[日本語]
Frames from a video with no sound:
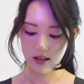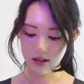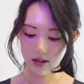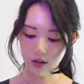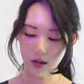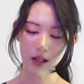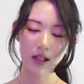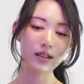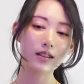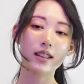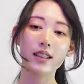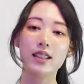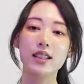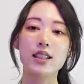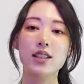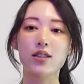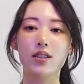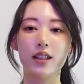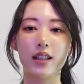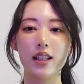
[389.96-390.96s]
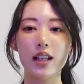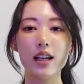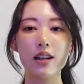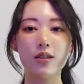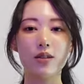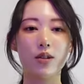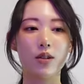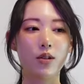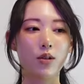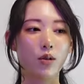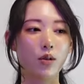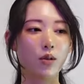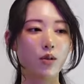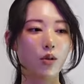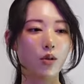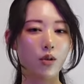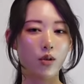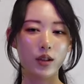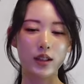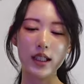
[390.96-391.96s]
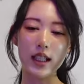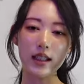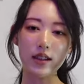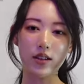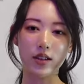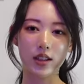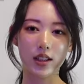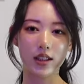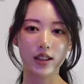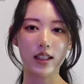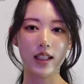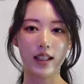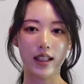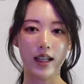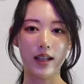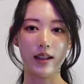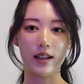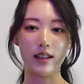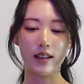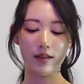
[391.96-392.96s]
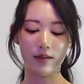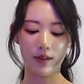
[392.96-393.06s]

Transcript: これ嬉しいよね結構ごちゃっとするじゃない